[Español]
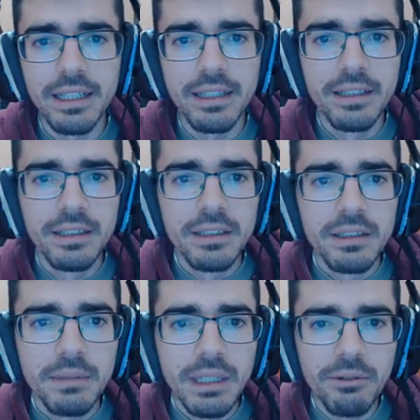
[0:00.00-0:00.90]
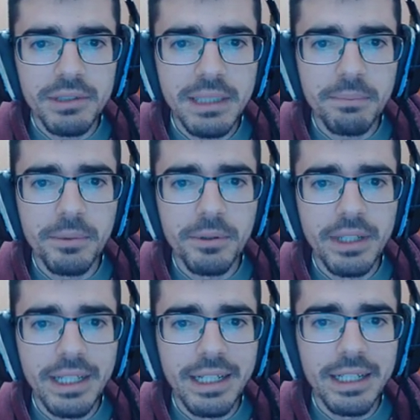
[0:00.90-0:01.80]
él. Ahora vamos a
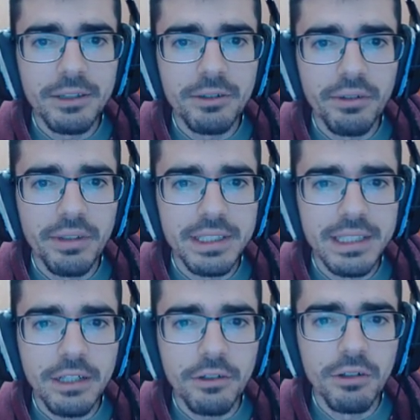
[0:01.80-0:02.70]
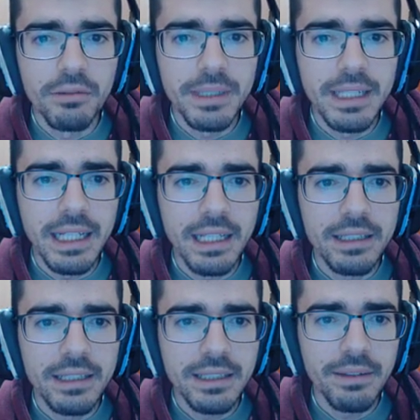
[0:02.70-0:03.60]
poner entonces a Corviknight.
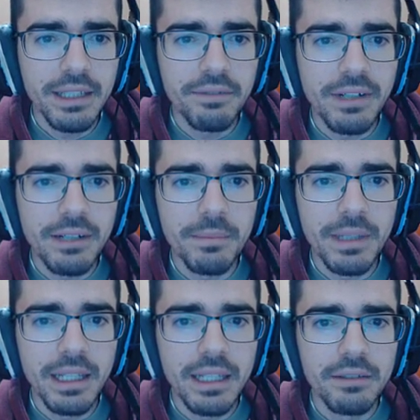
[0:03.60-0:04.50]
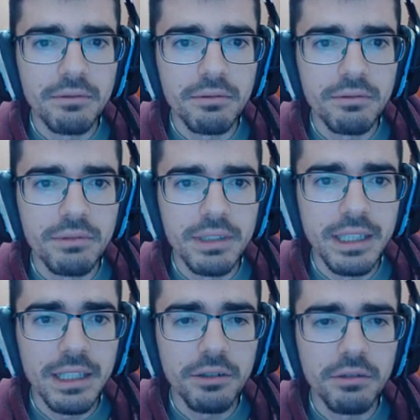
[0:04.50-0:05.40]
Ya sabéis que farmé en un
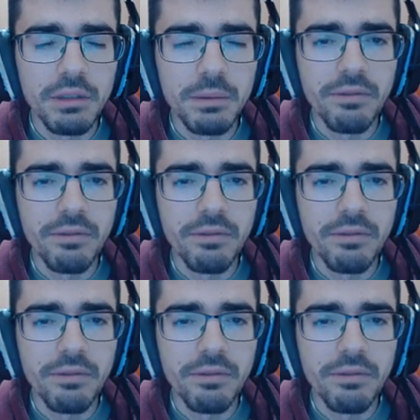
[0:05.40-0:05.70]
directo, estuvimos